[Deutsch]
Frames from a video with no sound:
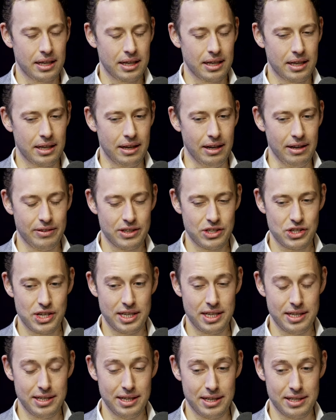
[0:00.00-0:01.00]
Ja, was steht
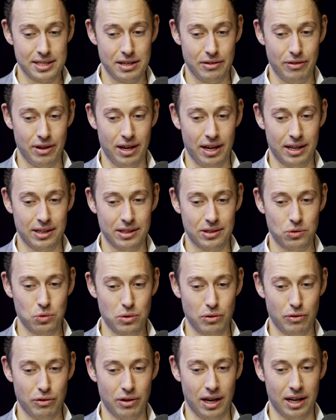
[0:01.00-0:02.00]
hinter dieser Frage?
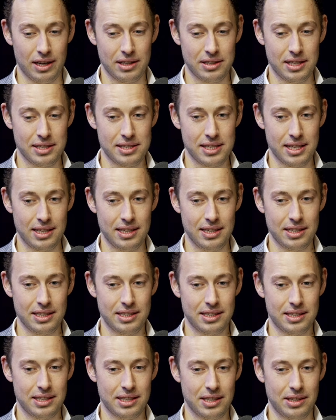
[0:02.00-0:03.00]
Gute Frage
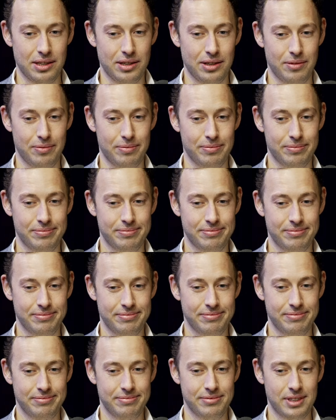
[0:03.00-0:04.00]
tatsächlich. Ähm,
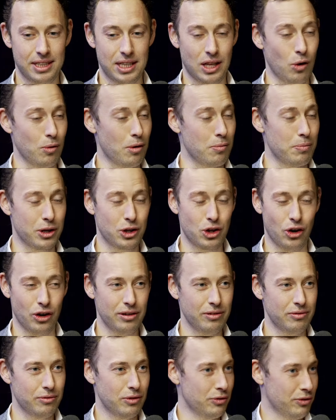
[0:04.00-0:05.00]
ich glaube an
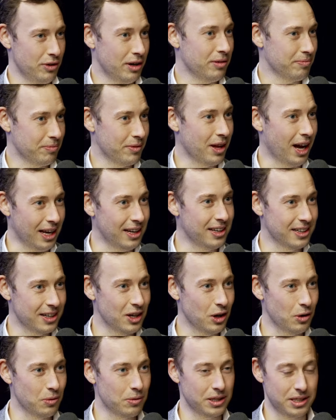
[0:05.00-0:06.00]
Bitcoin, wie wir alle,
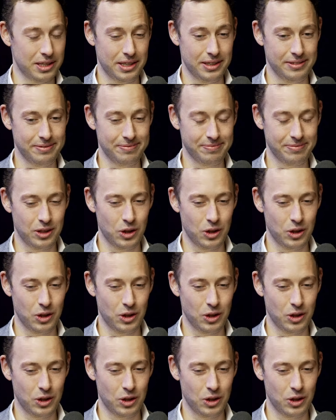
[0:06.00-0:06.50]
glaube ich, hier.